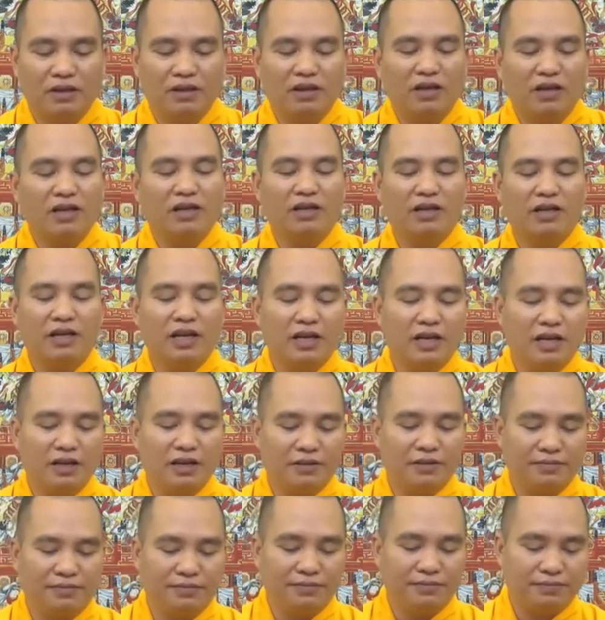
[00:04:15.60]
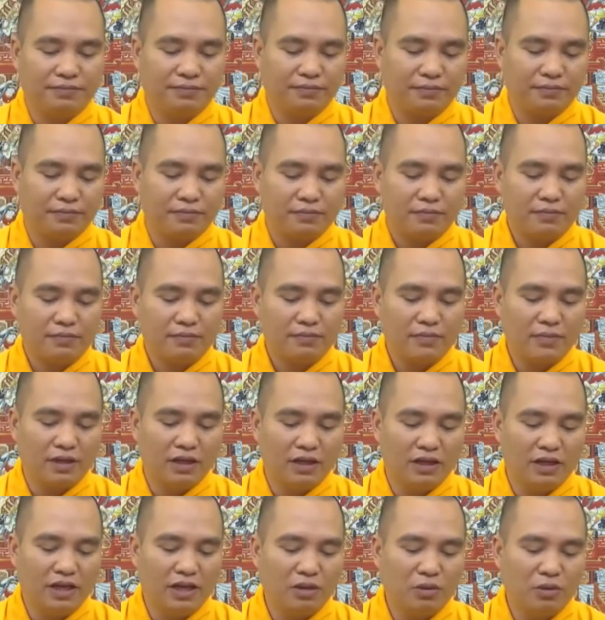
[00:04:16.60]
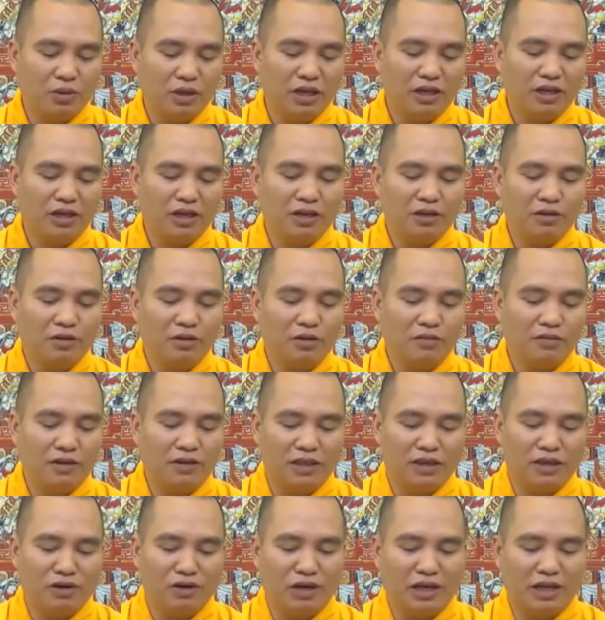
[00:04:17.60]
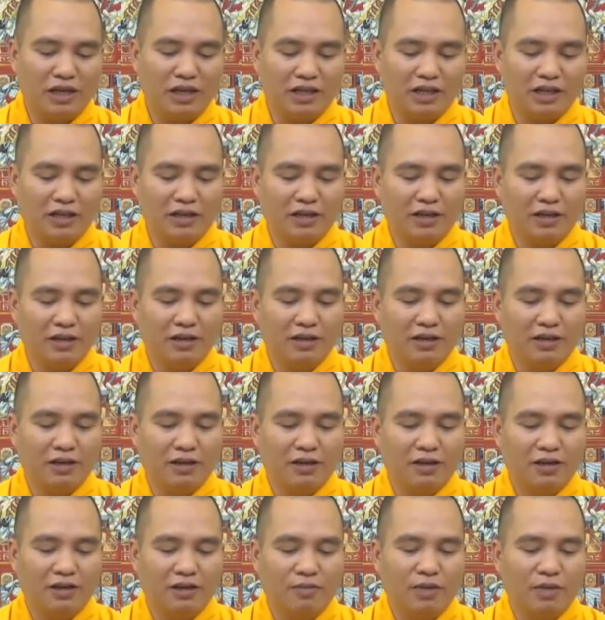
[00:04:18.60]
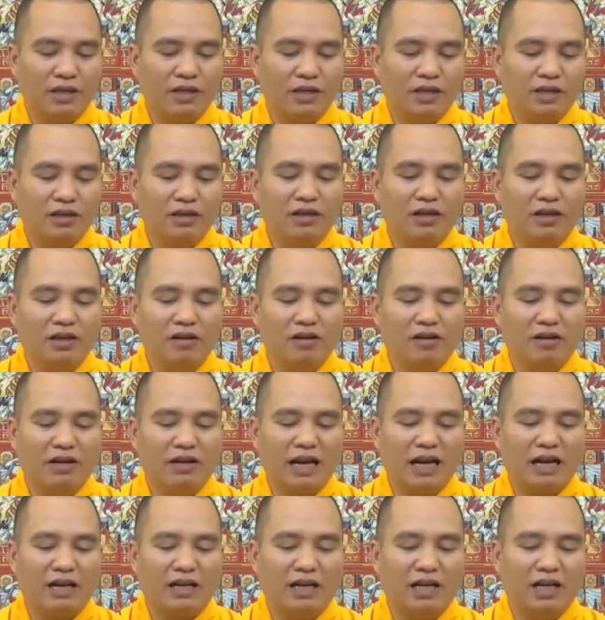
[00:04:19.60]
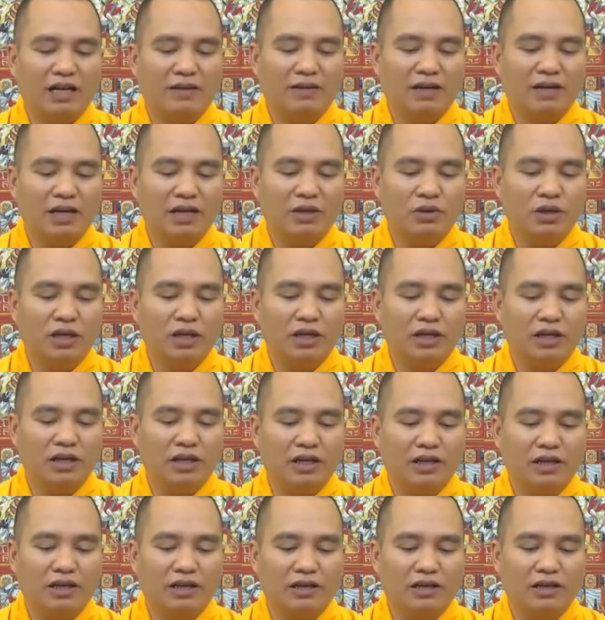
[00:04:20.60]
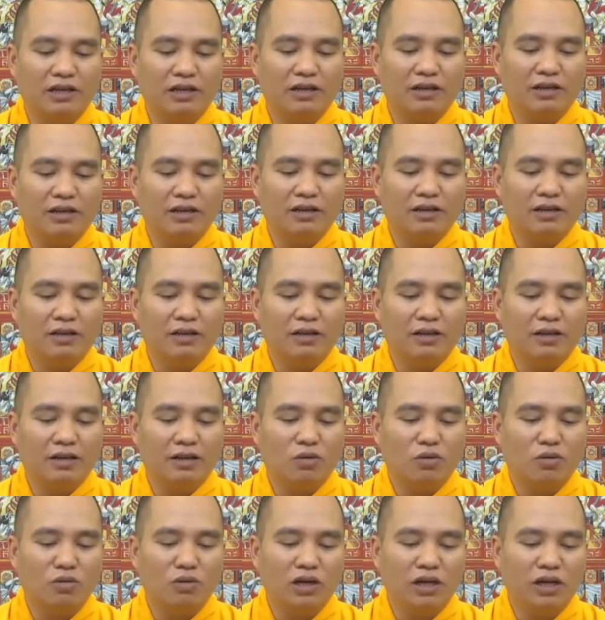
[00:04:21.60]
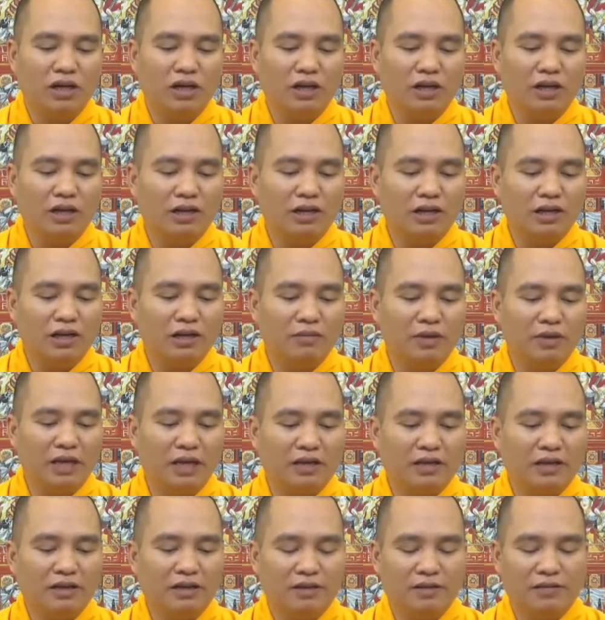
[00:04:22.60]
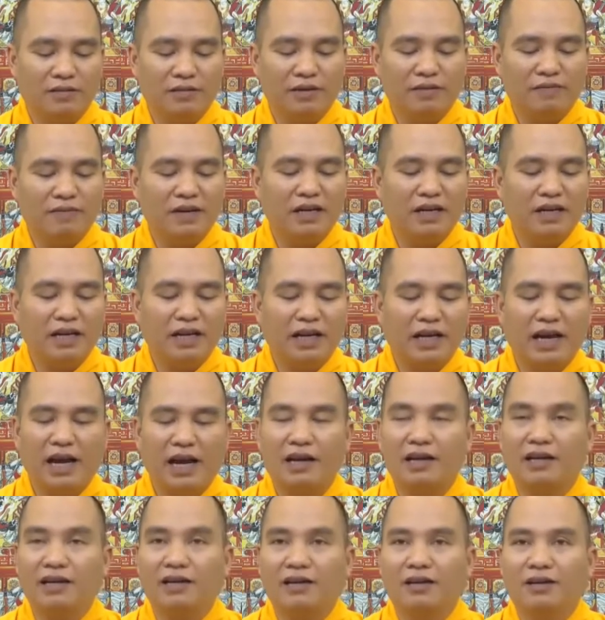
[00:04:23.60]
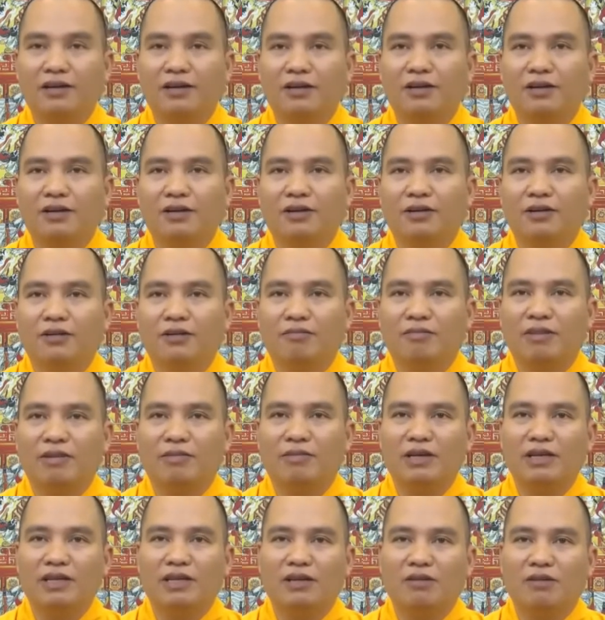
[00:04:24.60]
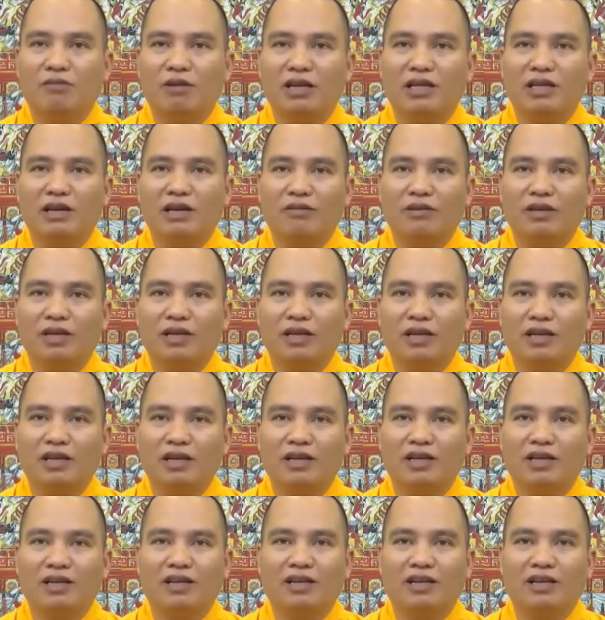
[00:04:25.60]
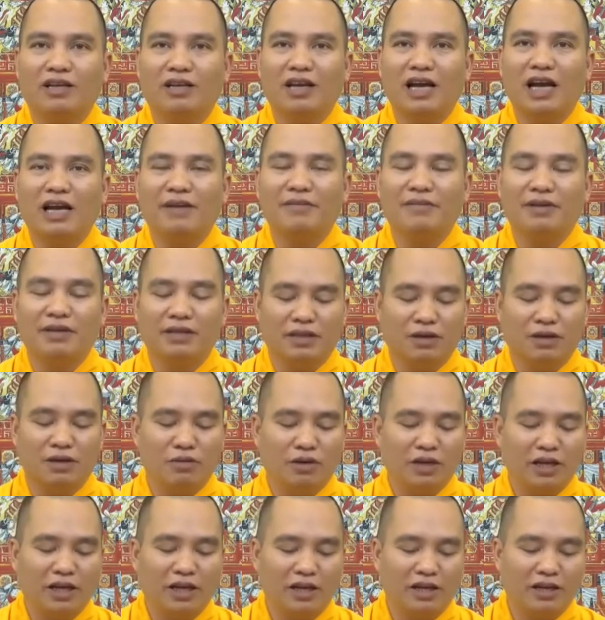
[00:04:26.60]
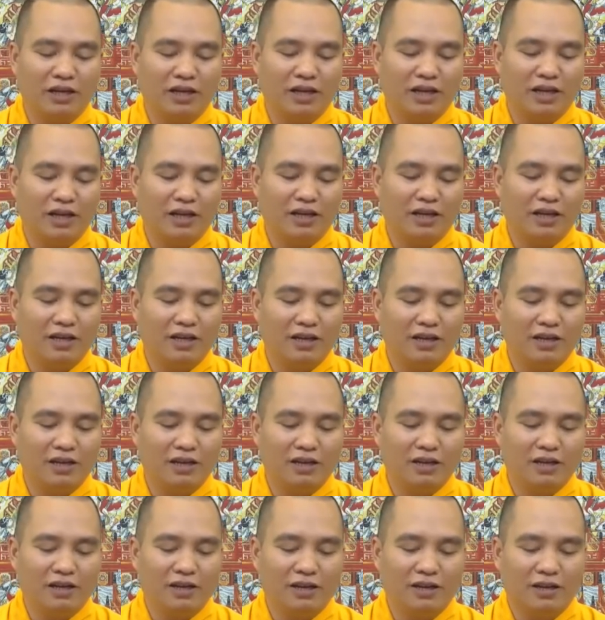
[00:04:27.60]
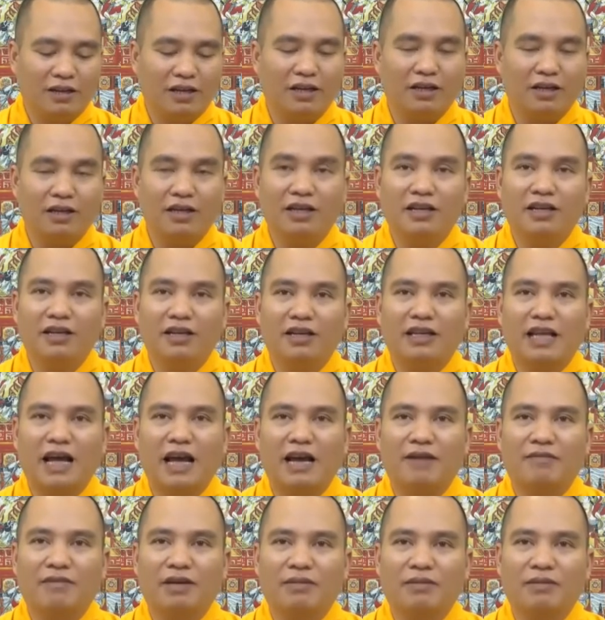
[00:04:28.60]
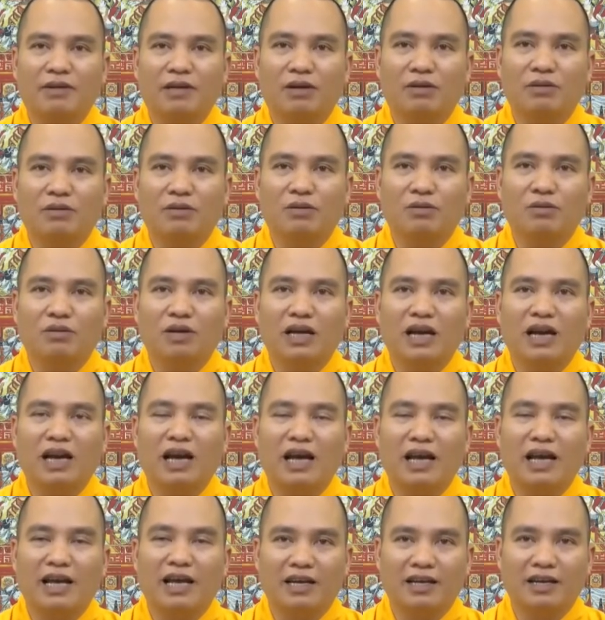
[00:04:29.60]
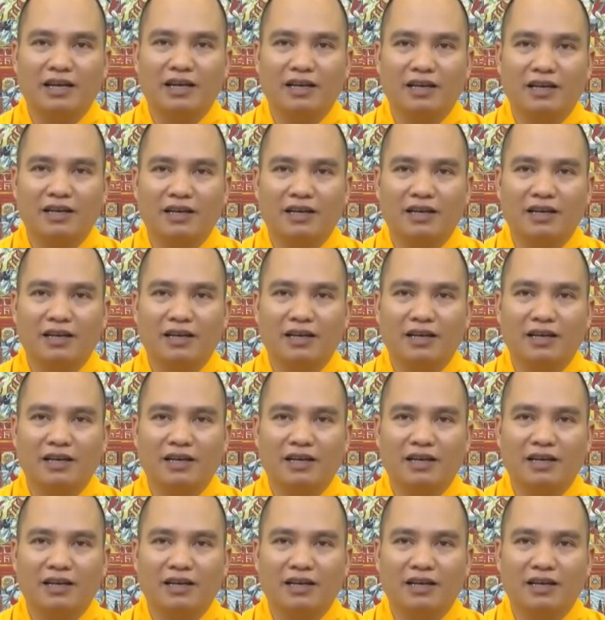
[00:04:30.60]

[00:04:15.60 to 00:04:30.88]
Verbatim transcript: cho nên ở đây á thì thầy khuyên à, đôi vợ chồng này bây giờ đừng có nặng nề về cái chuyện là cung ly là ly biệt vân vân này khác nữa mà bây giờ quan trọng nhất là hai vợ chồng nên à, thỉnh kinh địa tạng về mà đọc tụng hàng ngày